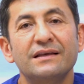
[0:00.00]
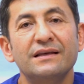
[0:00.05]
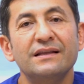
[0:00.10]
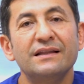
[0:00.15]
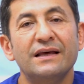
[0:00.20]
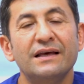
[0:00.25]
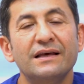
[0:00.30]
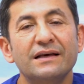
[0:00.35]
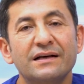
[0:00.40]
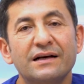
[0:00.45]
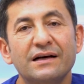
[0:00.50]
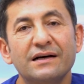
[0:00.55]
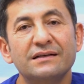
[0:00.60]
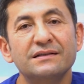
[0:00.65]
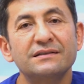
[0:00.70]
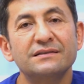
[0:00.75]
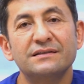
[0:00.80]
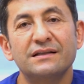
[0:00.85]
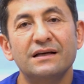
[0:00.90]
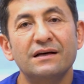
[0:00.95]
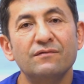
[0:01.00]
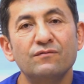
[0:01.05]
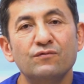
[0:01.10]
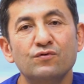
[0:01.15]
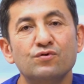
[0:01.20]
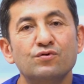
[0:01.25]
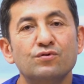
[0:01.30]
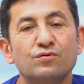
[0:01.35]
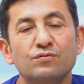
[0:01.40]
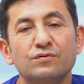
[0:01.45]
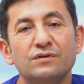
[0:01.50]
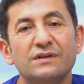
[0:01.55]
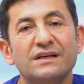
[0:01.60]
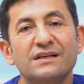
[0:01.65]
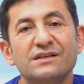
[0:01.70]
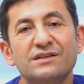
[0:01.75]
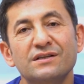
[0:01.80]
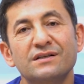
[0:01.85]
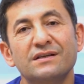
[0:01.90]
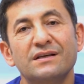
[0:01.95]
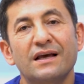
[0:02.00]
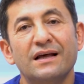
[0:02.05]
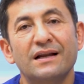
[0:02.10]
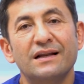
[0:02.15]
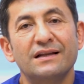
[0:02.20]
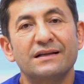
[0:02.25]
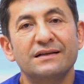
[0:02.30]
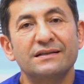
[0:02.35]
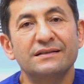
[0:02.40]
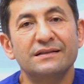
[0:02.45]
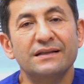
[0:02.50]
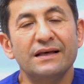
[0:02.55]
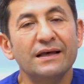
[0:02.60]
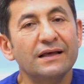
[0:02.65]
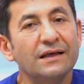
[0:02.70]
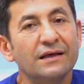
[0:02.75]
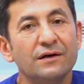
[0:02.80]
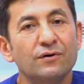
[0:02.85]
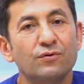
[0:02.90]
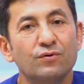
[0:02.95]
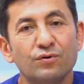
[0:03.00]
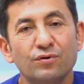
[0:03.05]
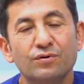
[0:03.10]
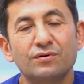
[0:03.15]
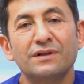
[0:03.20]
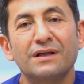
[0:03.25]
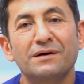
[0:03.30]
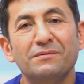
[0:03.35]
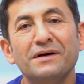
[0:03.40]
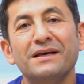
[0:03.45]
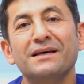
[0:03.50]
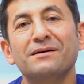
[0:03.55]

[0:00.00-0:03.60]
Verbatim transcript: yine karında, vücudun değişik yerlerinde uygulama